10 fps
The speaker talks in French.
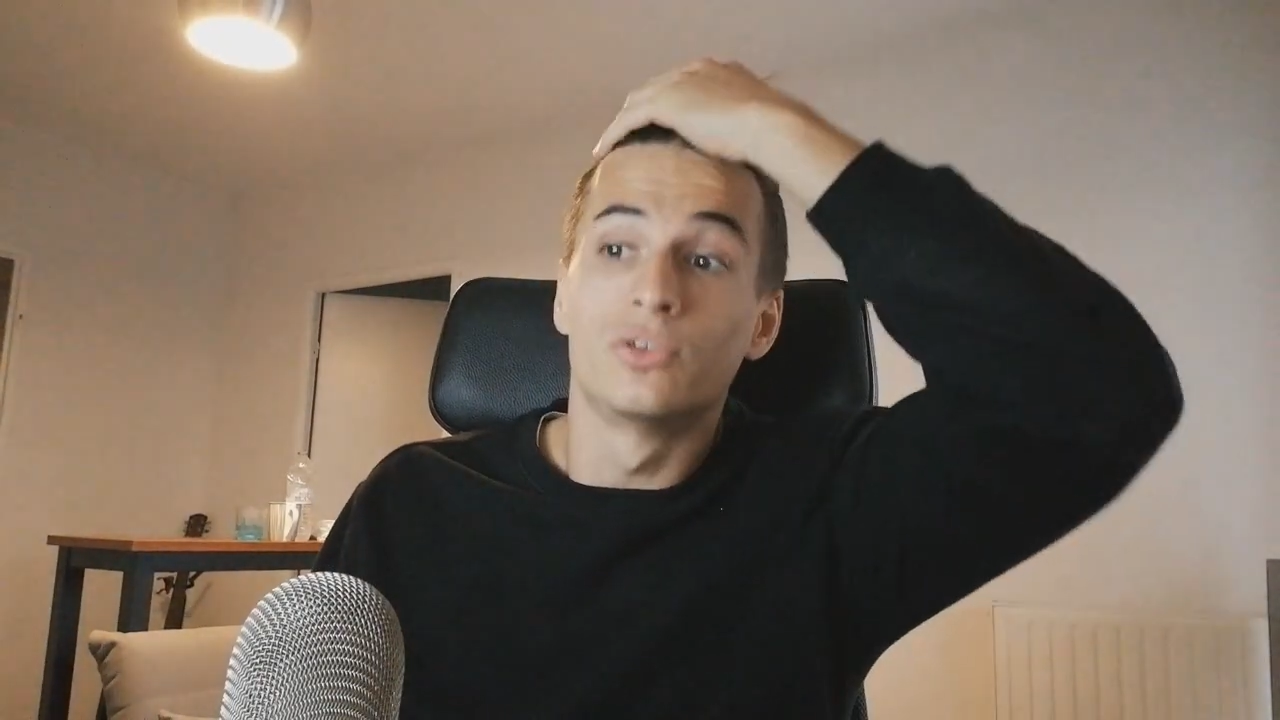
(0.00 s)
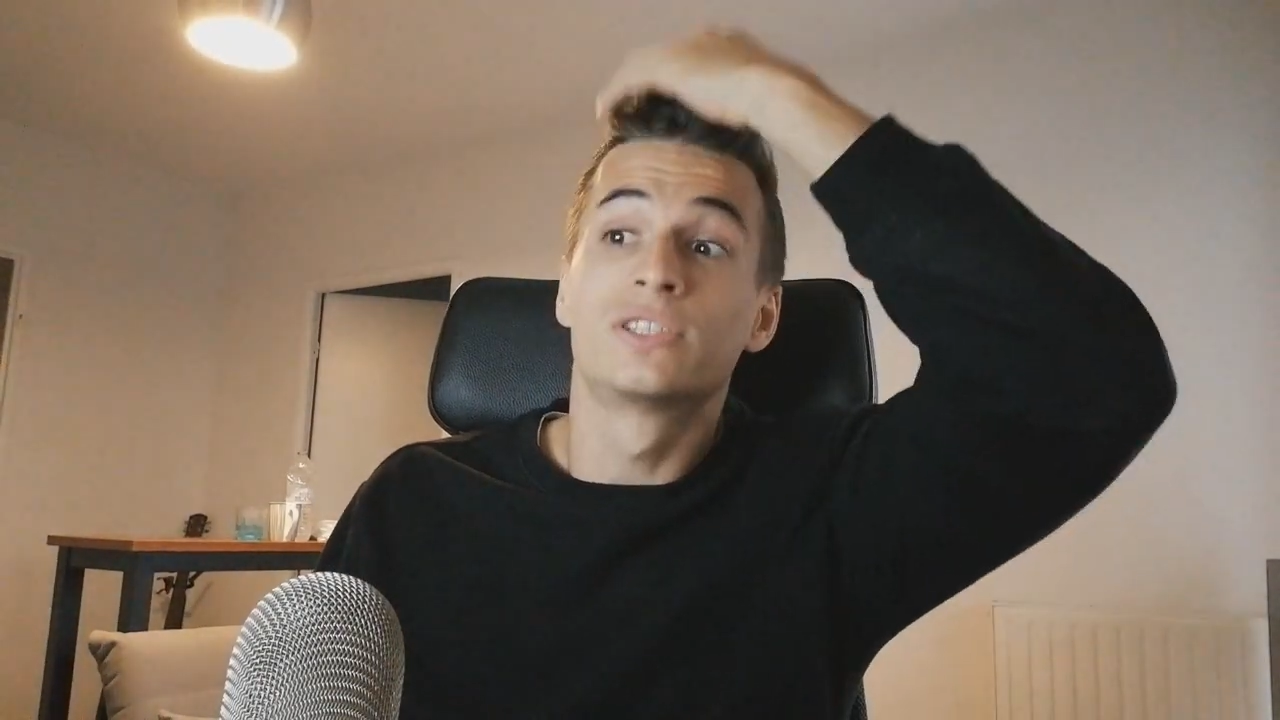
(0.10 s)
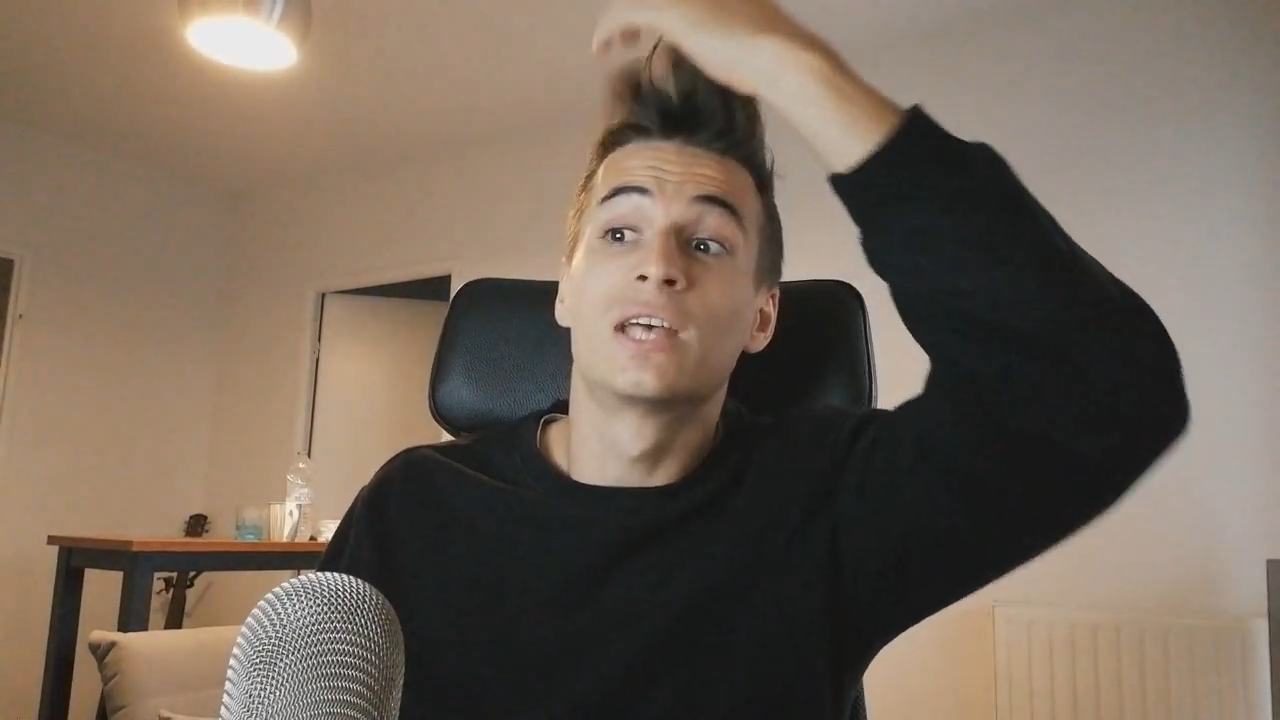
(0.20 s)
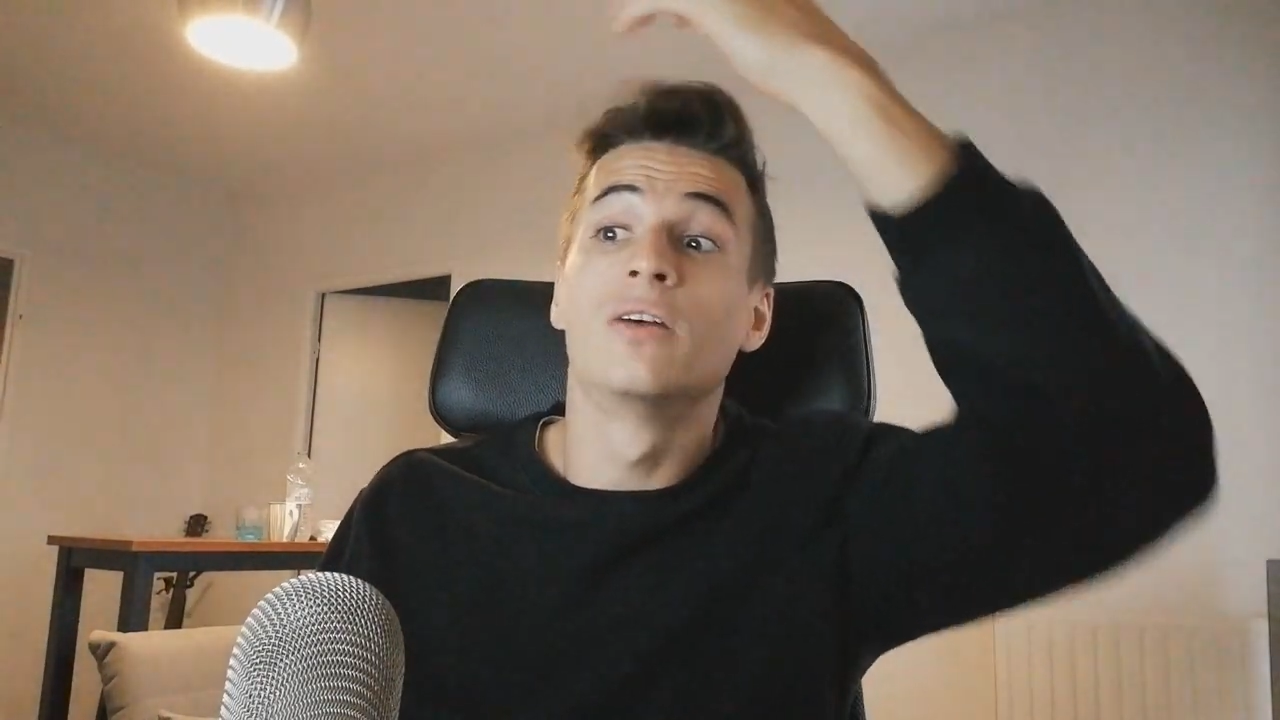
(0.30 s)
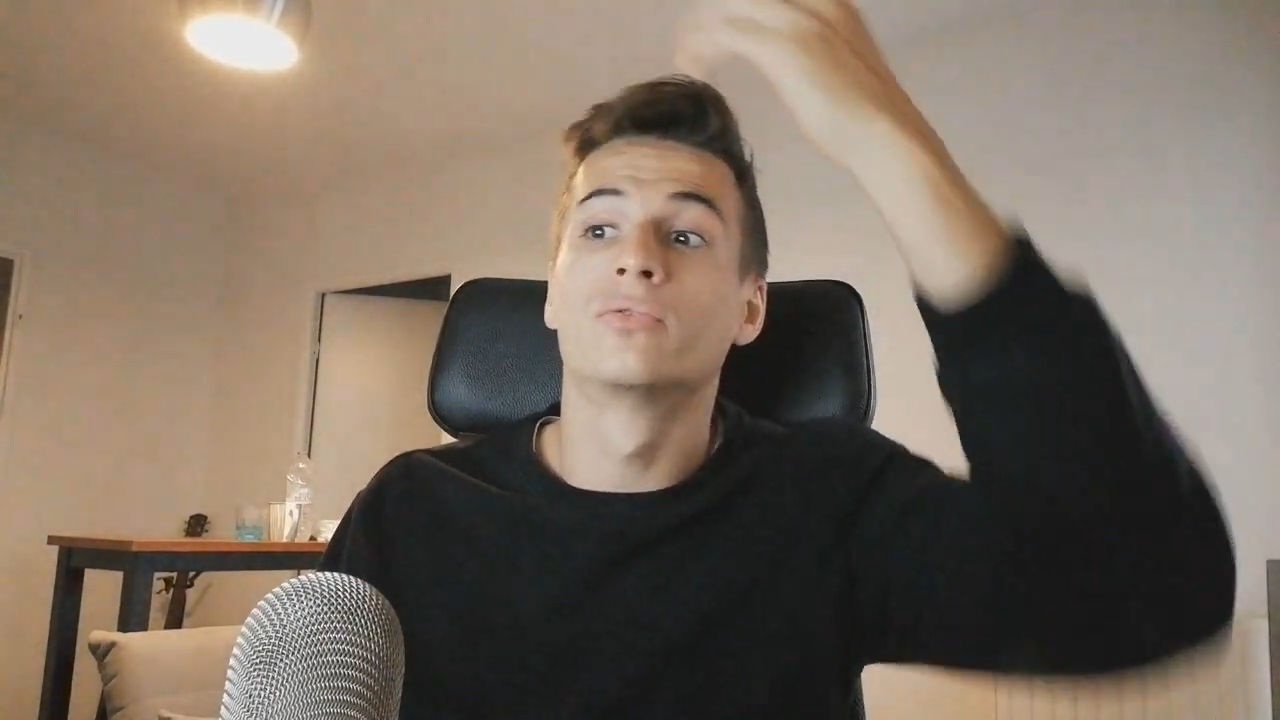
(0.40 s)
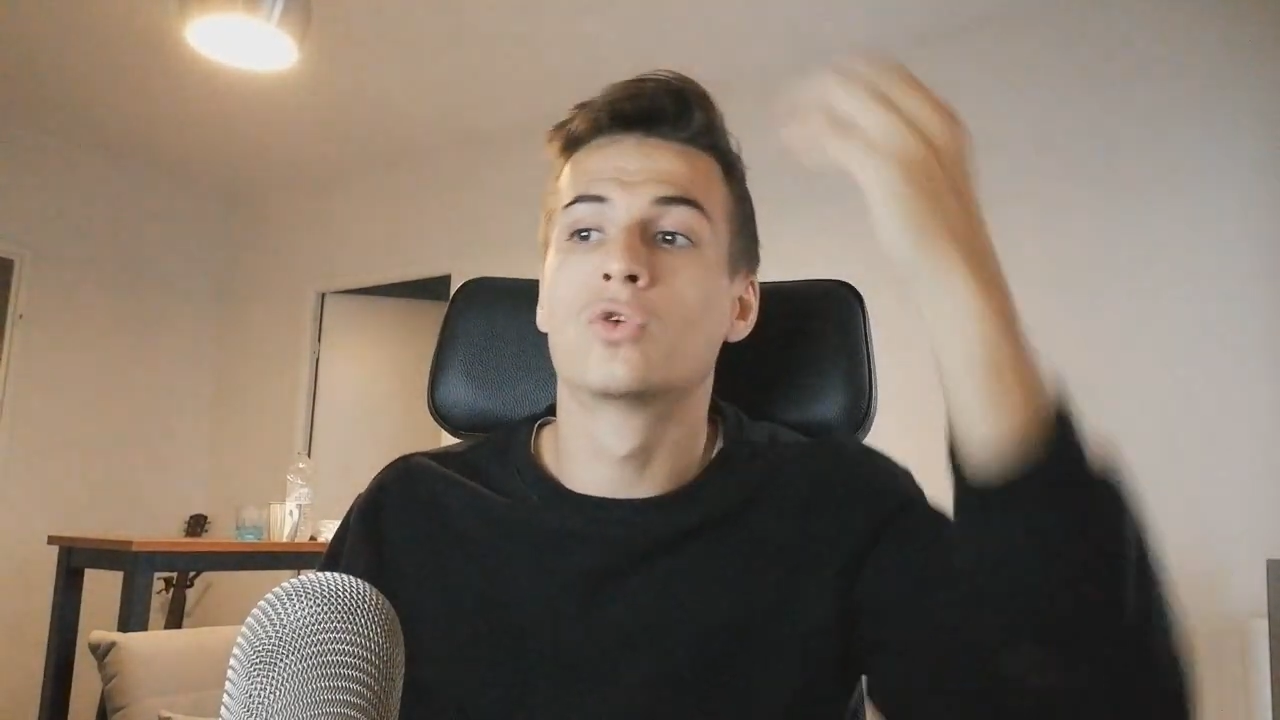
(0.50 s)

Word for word: savent